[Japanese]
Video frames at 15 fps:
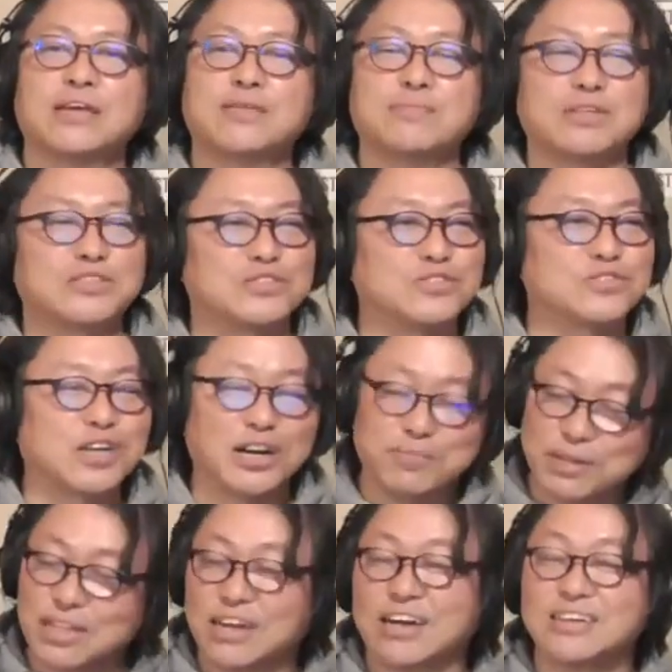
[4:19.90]
まあ、中途
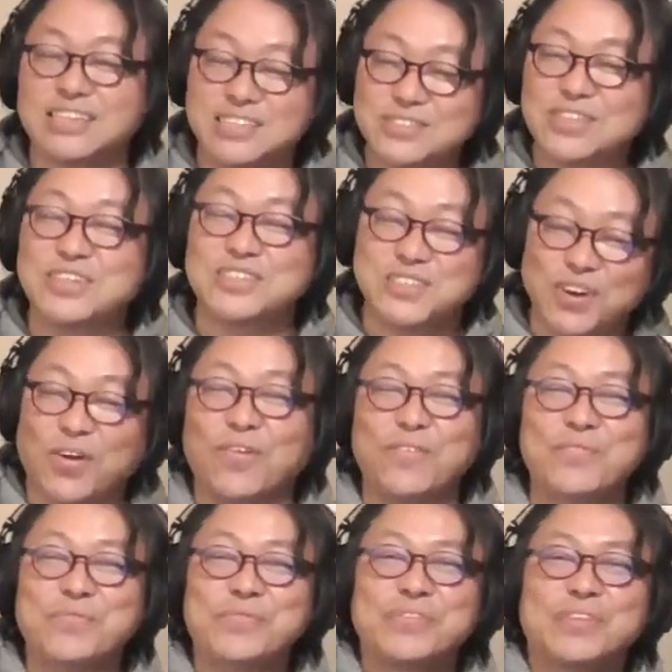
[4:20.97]
半端なランキングですよ。
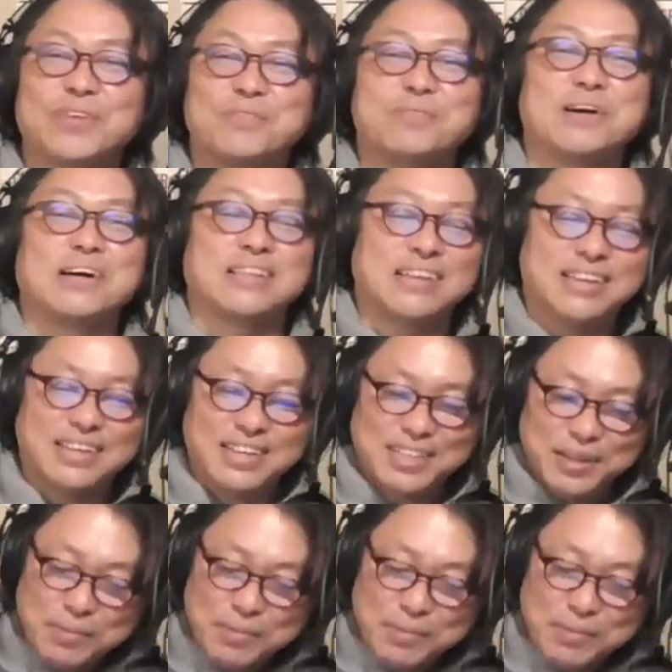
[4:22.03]
まあね。